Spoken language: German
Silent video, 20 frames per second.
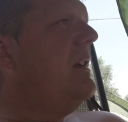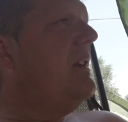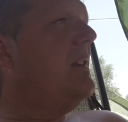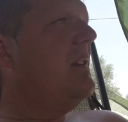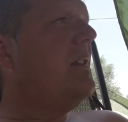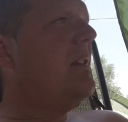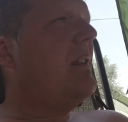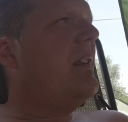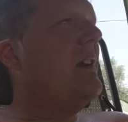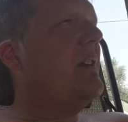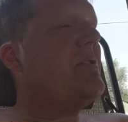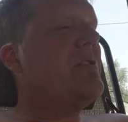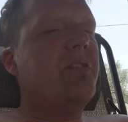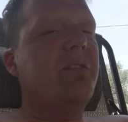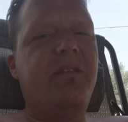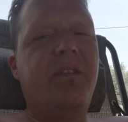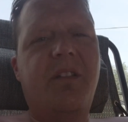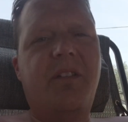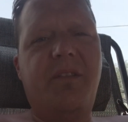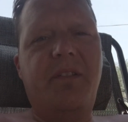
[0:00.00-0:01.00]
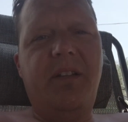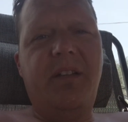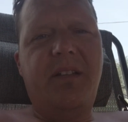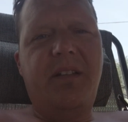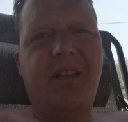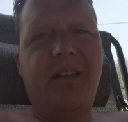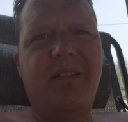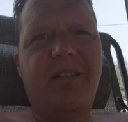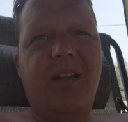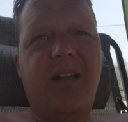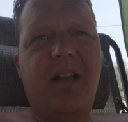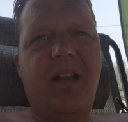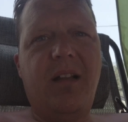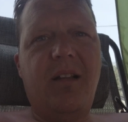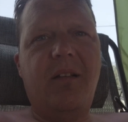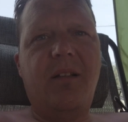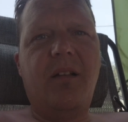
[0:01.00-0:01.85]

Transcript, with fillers: das, das heißt schon was, wenn ich das sage.